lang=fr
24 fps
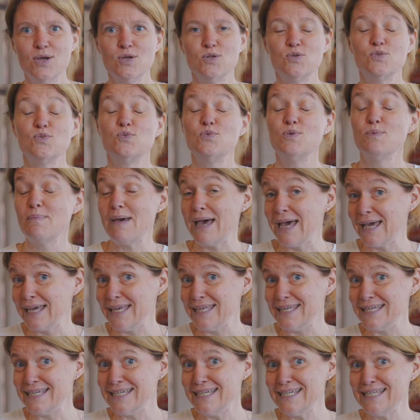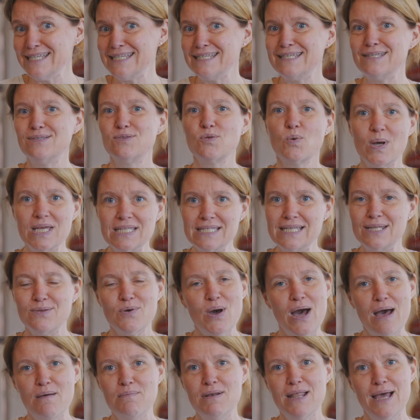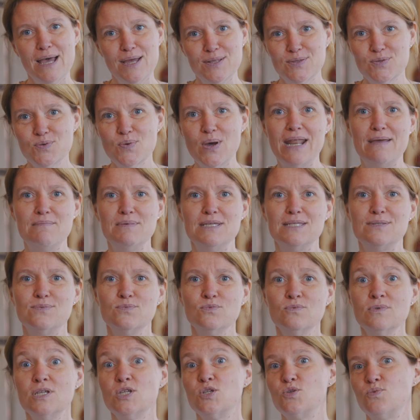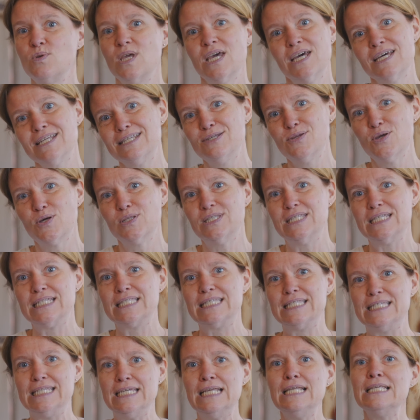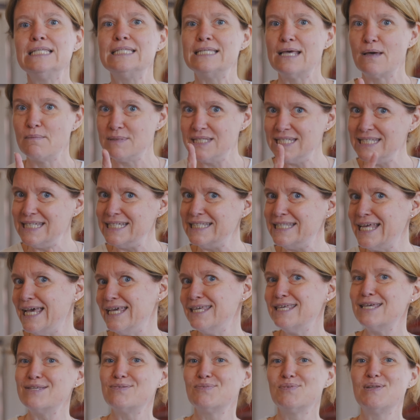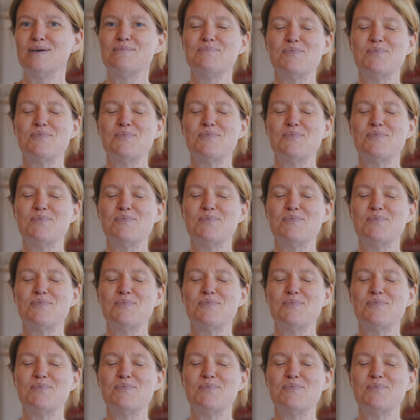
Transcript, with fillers: Je suis mariée, j'ai trois adorables ados à la maison et je suis ingénieure textile, c'est un petit détail qui a son